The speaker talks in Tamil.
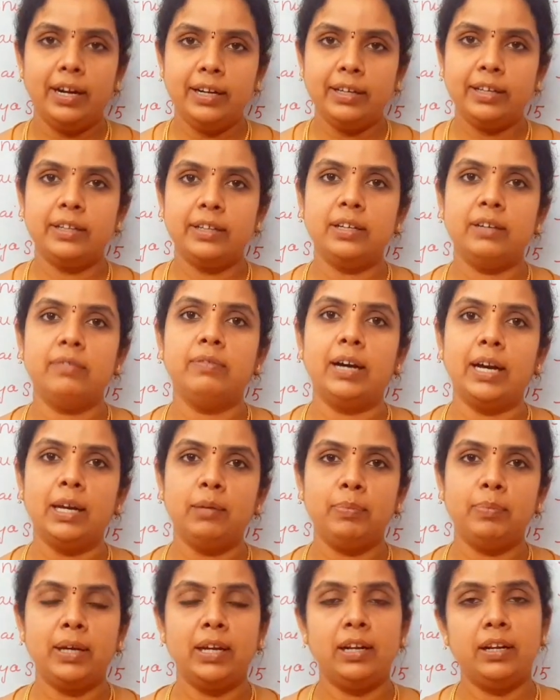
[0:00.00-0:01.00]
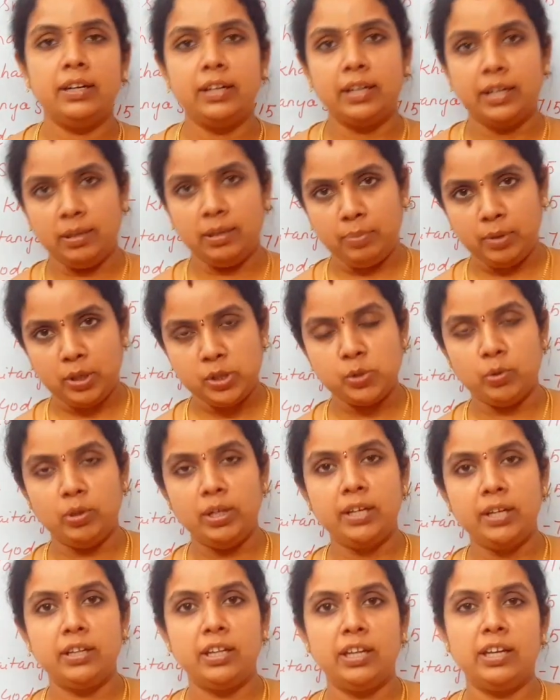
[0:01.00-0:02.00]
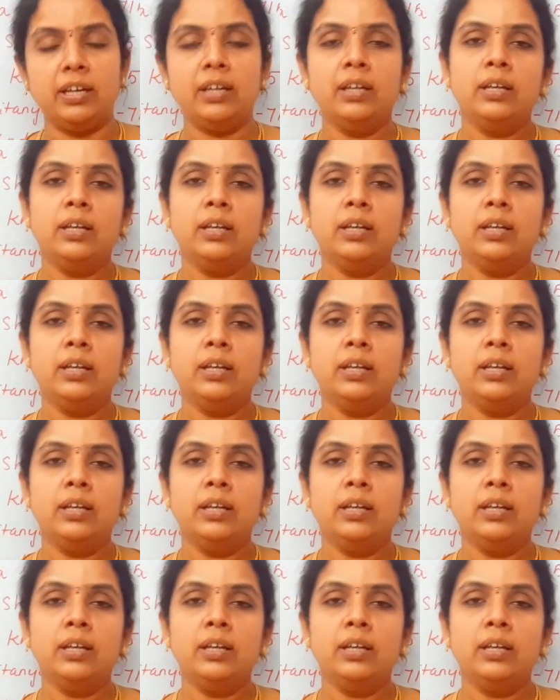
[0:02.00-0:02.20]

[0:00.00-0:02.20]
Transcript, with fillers: எடுக்கிறதுக்கு வாய்ப்பே இல்லை நிறைய பேர் சொல்லியிருந்தீங்க